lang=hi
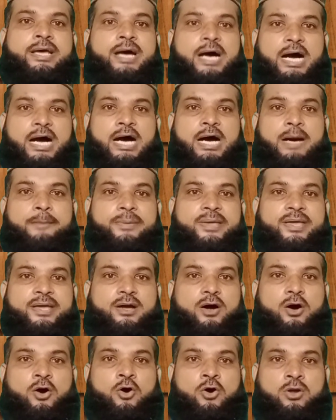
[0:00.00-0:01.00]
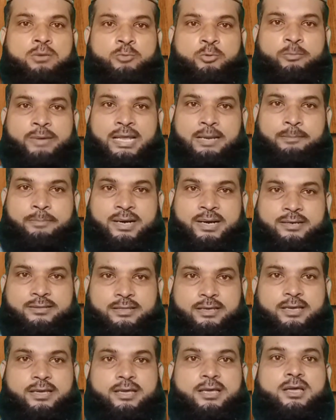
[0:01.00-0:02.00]
आप एक और मोबाइल पकड़ते
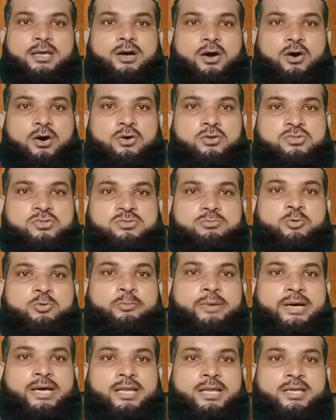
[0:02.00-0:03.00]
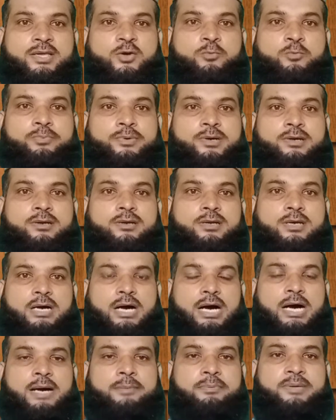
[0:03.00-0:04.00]
हैं और उस मोबाइल के ऊपर
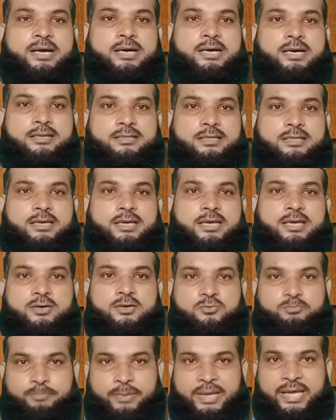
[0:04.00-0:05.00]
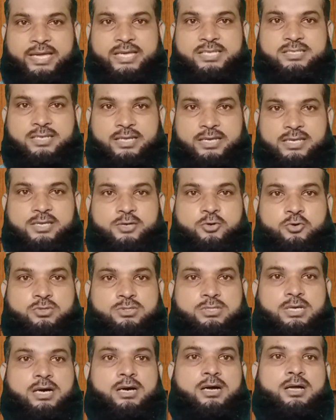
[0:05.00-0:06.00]
आप क्या करते हैं पैकेज नहीं
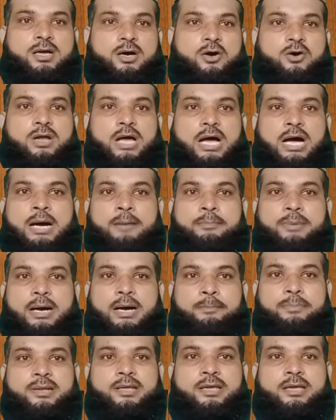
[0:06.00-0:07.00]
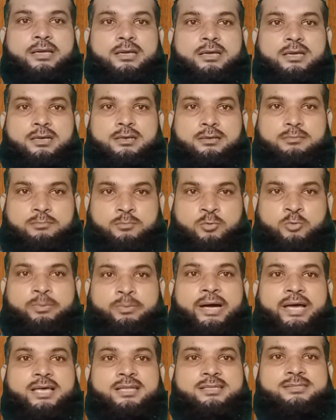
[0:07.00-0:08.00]
होता और आप अपने
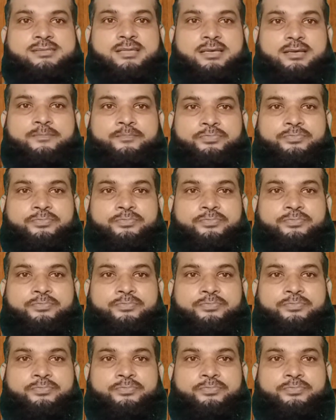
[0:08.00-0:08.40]
मोबाइल से